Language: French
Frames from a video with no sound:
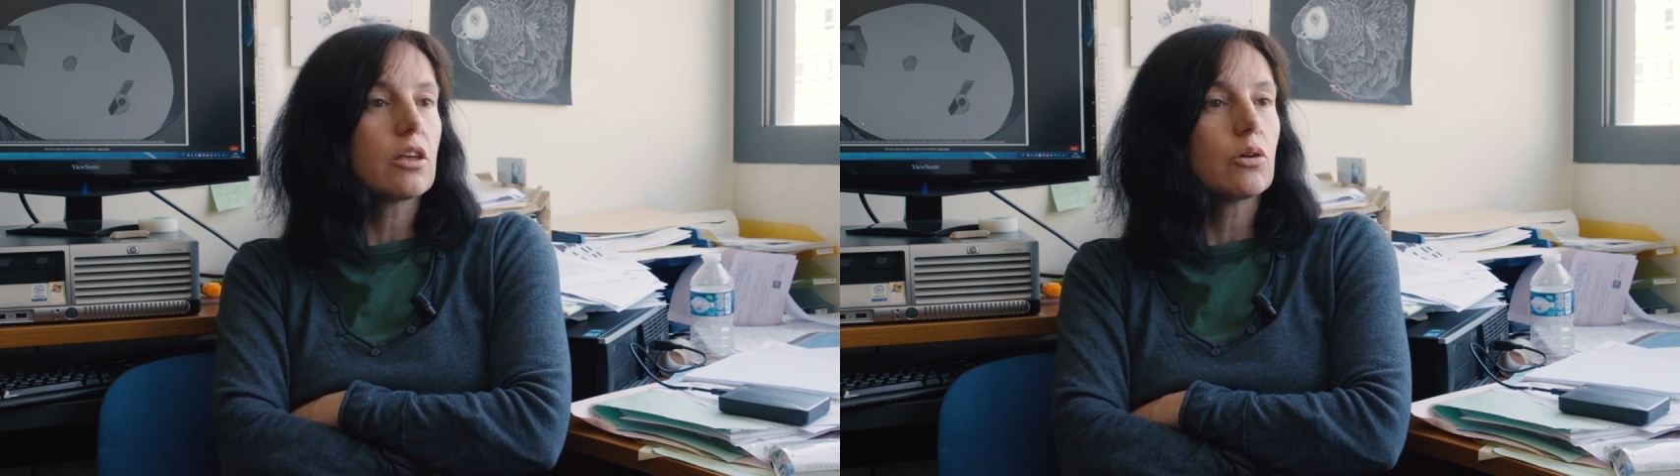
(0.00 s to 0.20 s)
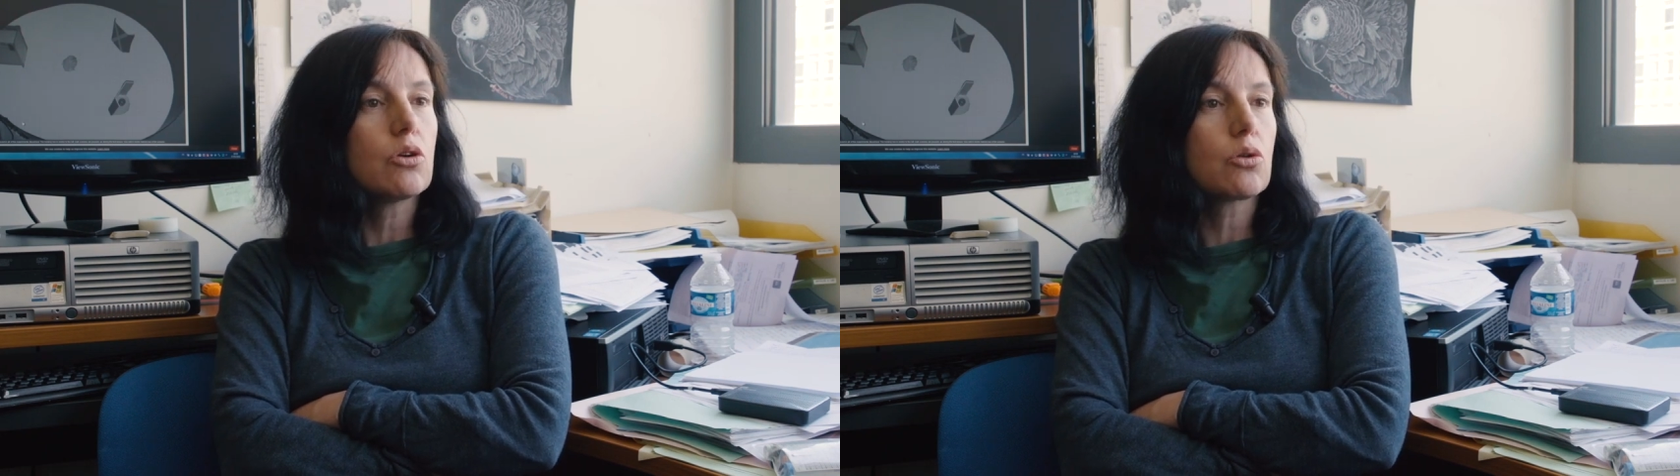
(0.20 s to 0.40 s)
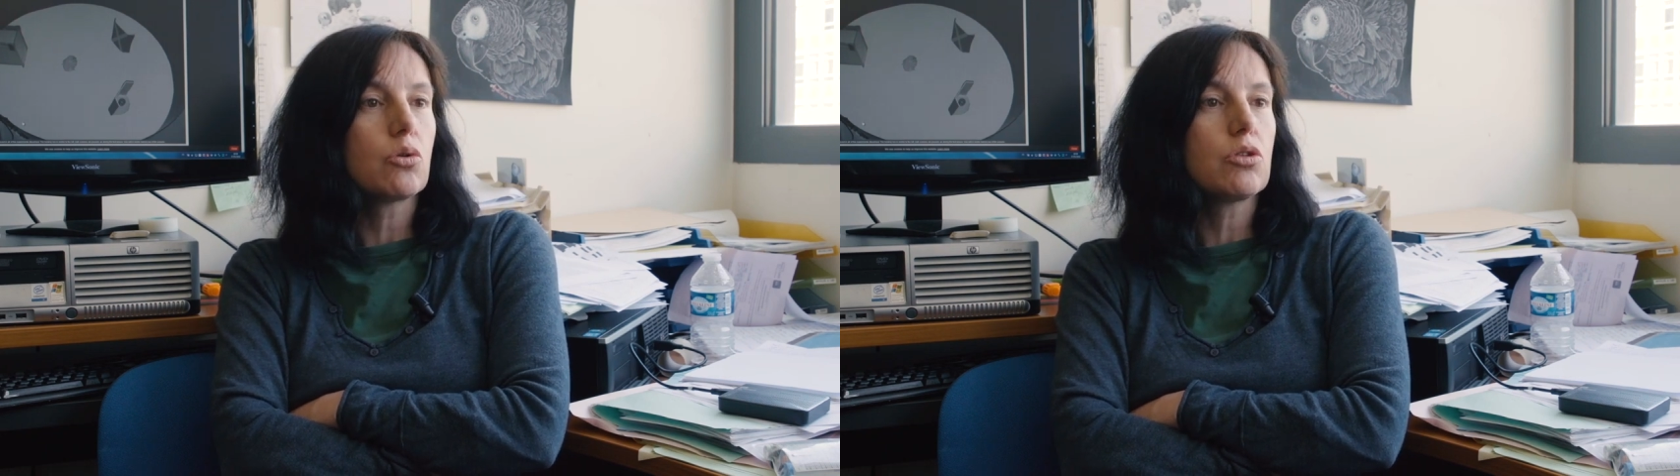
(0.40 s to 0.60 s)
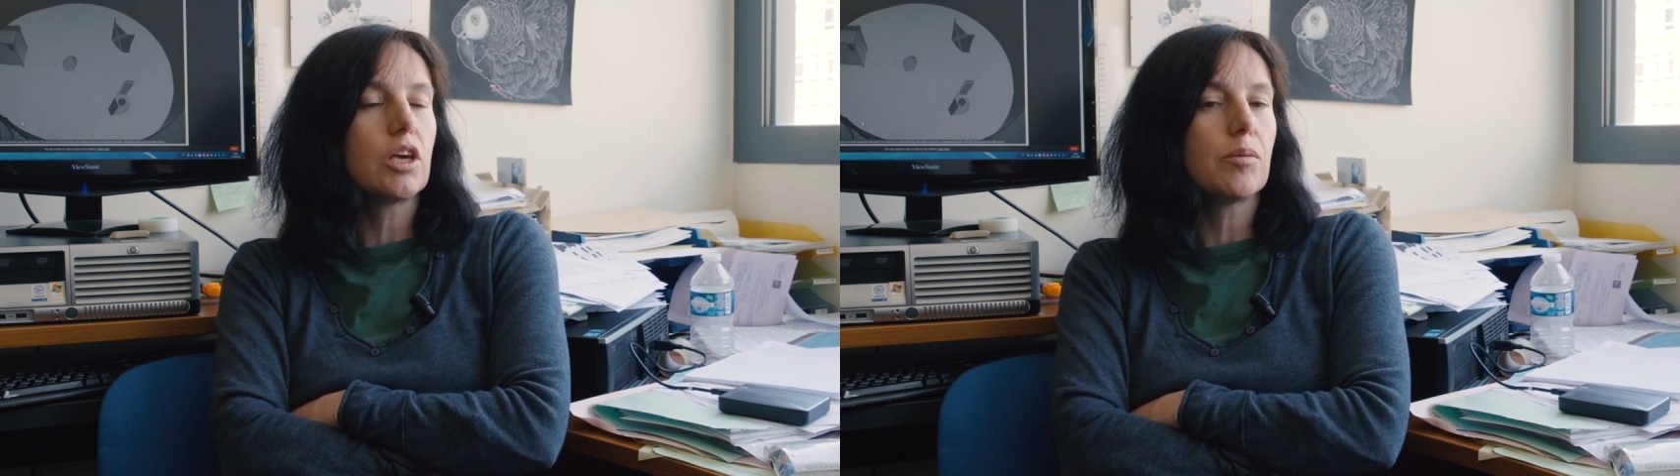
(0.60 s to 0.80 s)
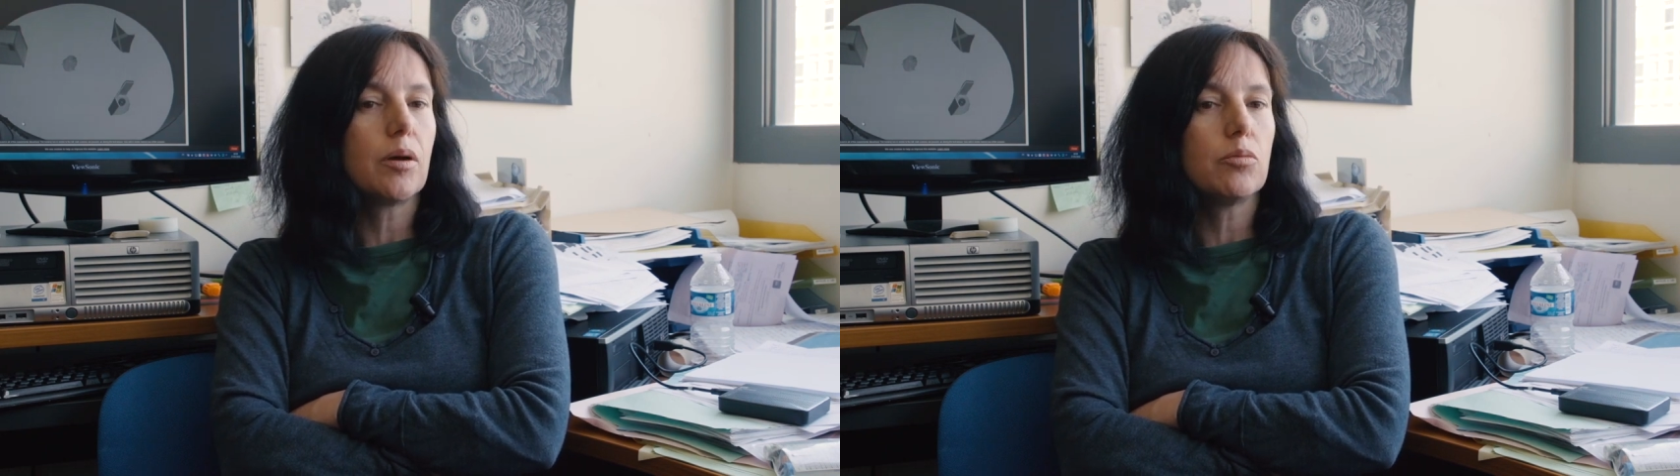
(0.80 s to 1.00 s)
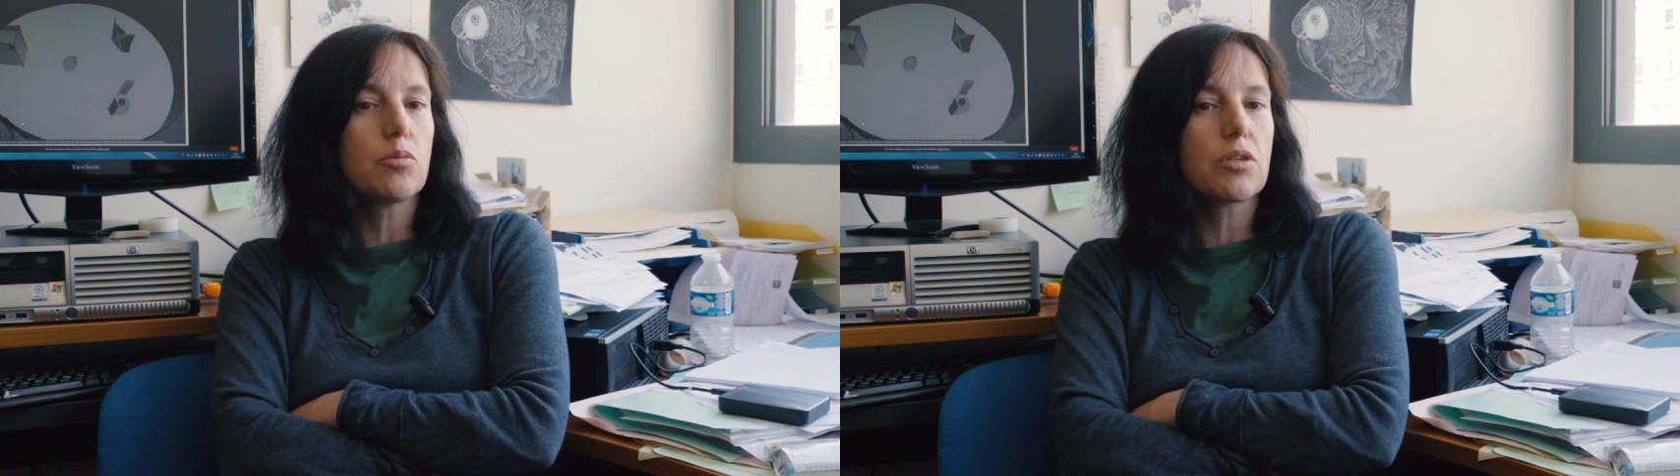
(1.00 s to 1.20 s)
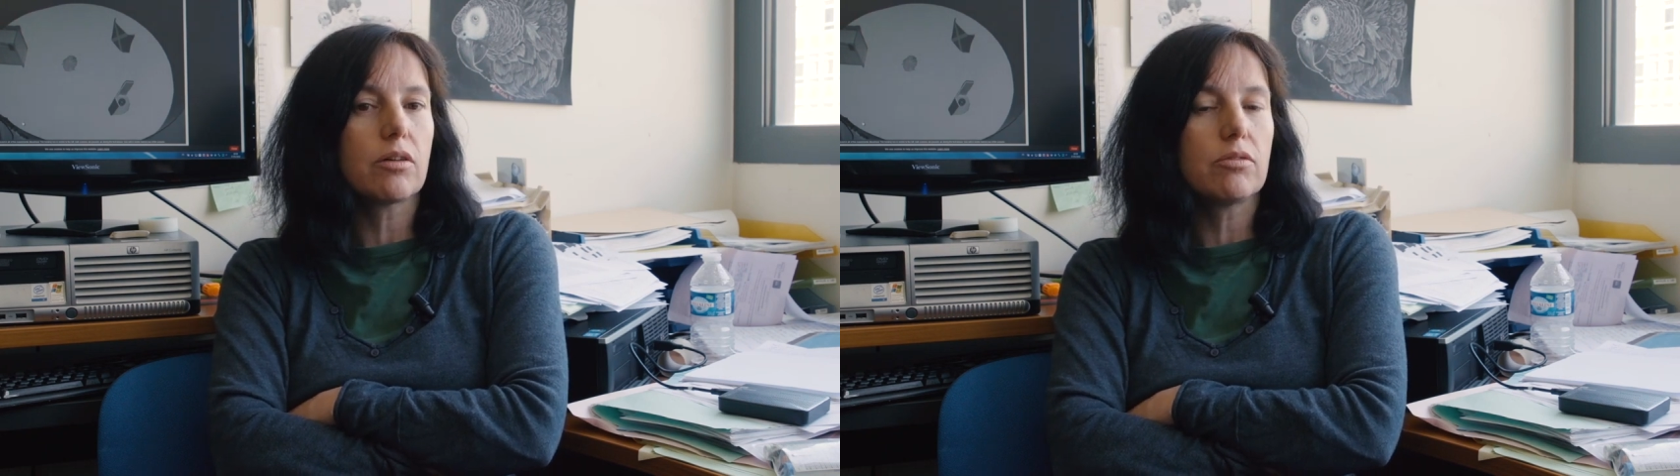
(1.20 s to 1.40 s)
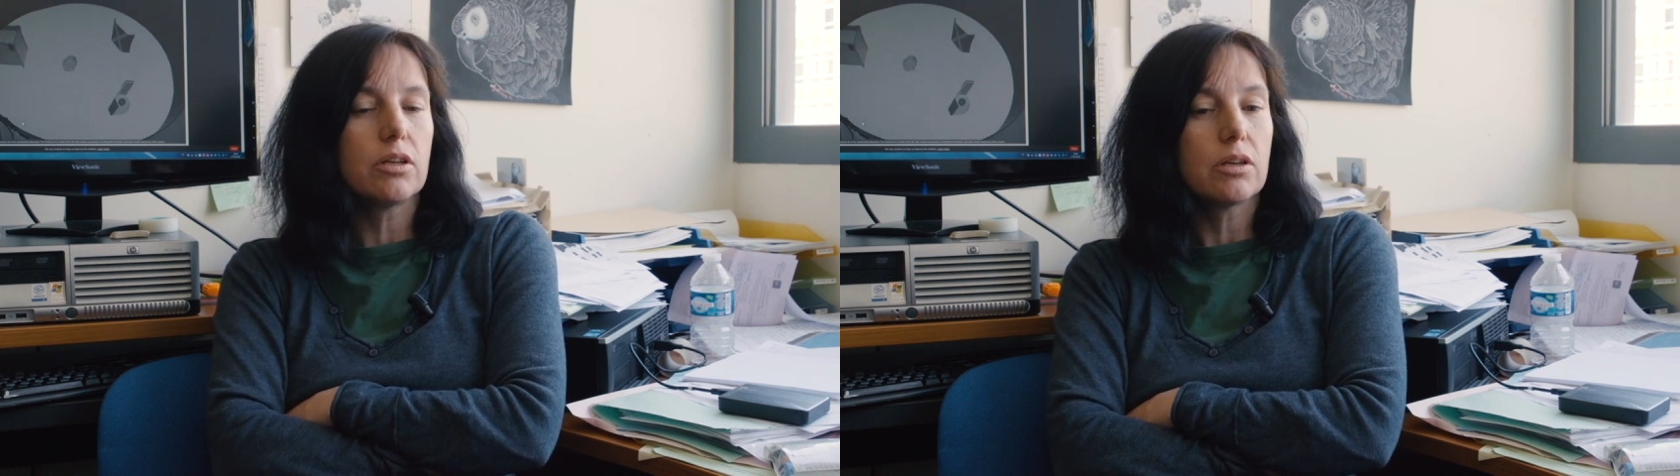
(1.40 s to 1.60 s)
c'est qu'ils sont aussi capables
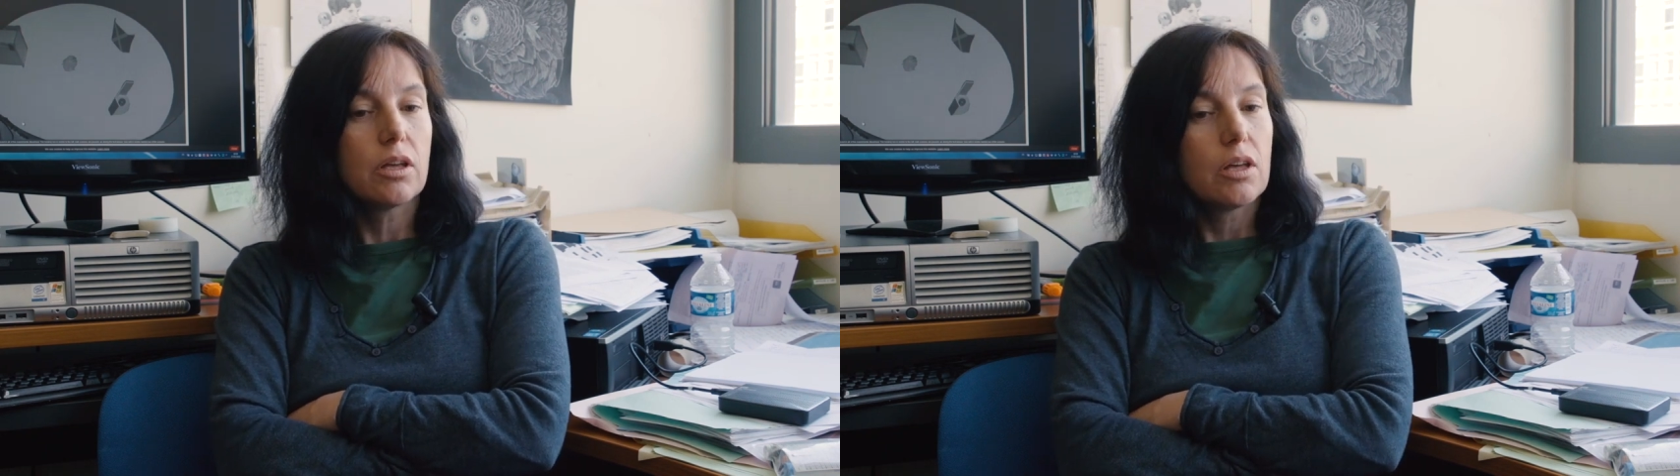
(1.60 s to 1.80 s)
d'observer